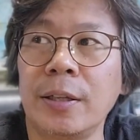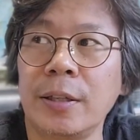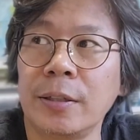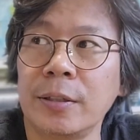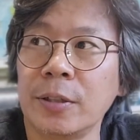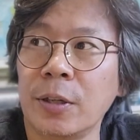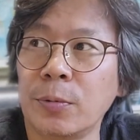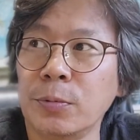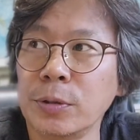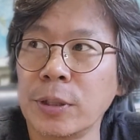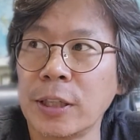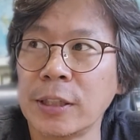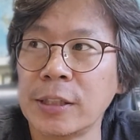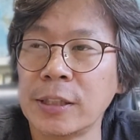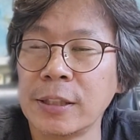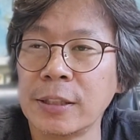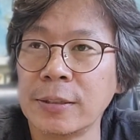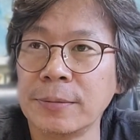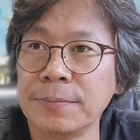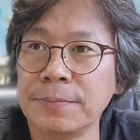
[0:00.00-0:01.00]
너무나
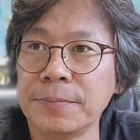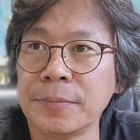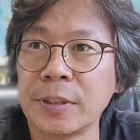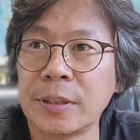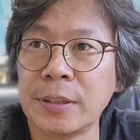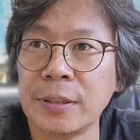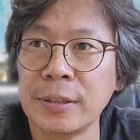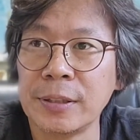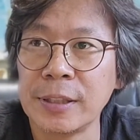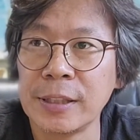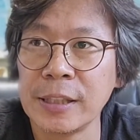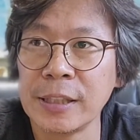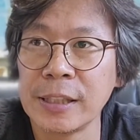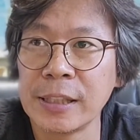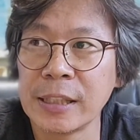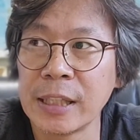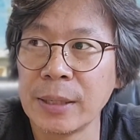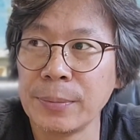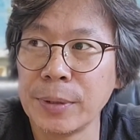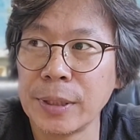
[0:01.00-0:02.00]
지금 그
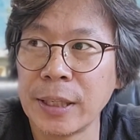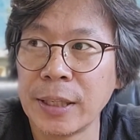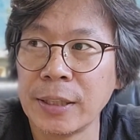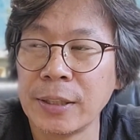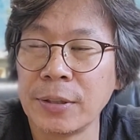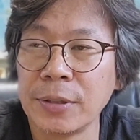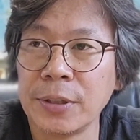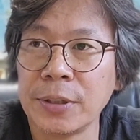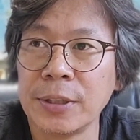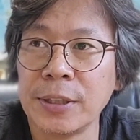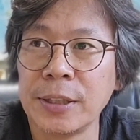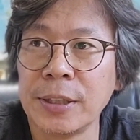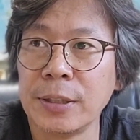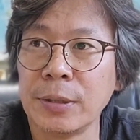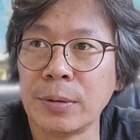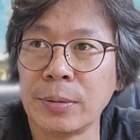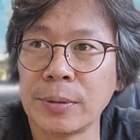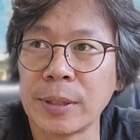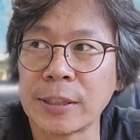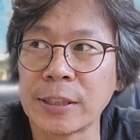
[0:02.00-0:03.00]
시스템이나 이런 것들이
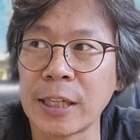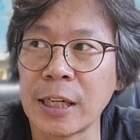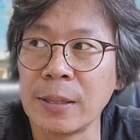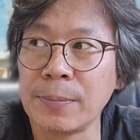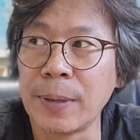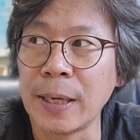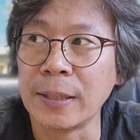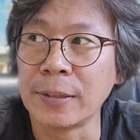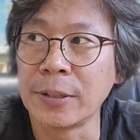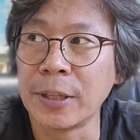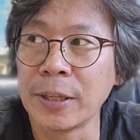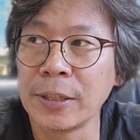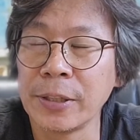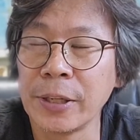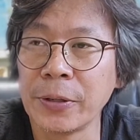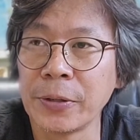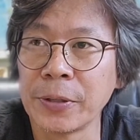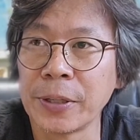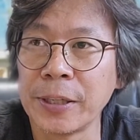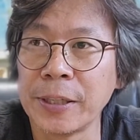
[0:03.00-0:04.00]
너무나 잘
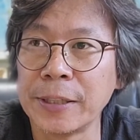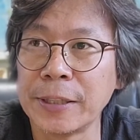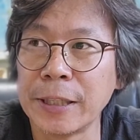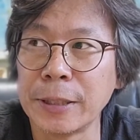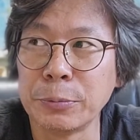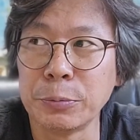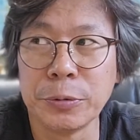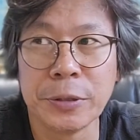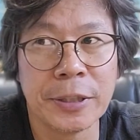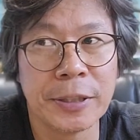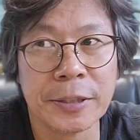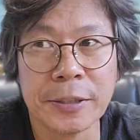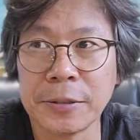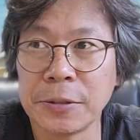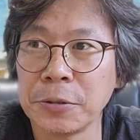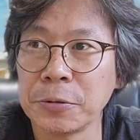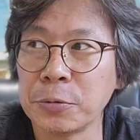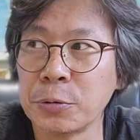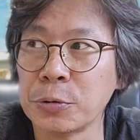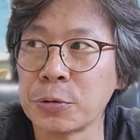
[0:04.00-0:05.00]
발달되어 있기 때문에
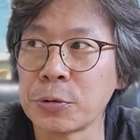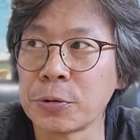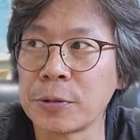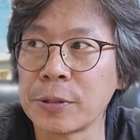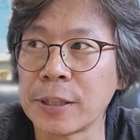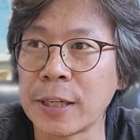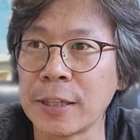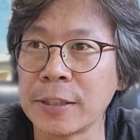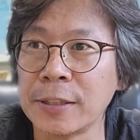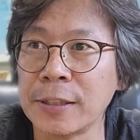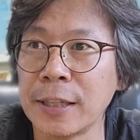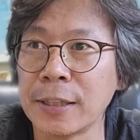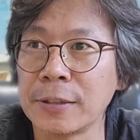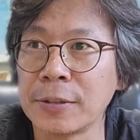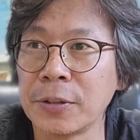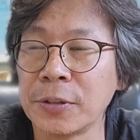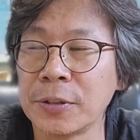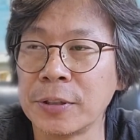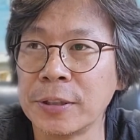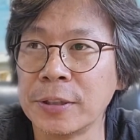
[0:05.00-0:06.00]
그런 구조를 간다는
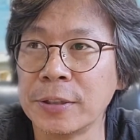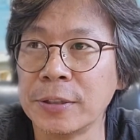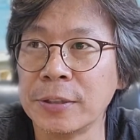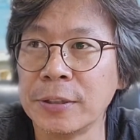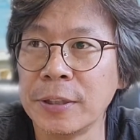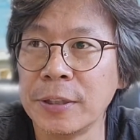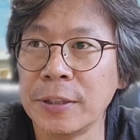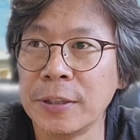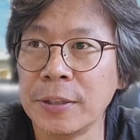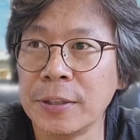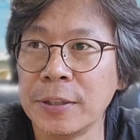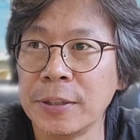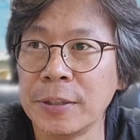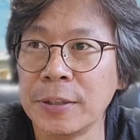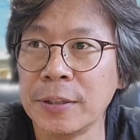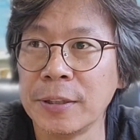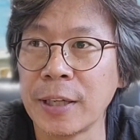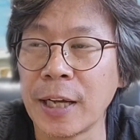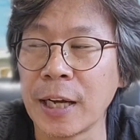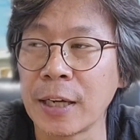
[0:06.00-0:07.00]
거는
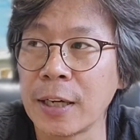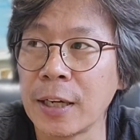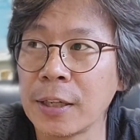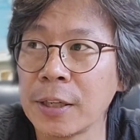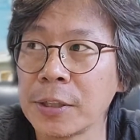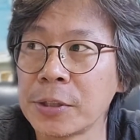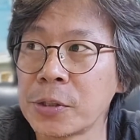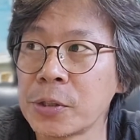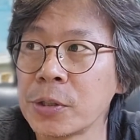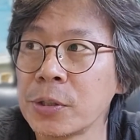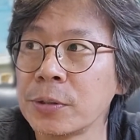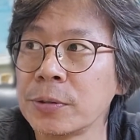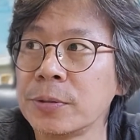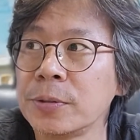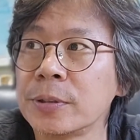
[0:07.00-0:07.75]
안 가겠죠?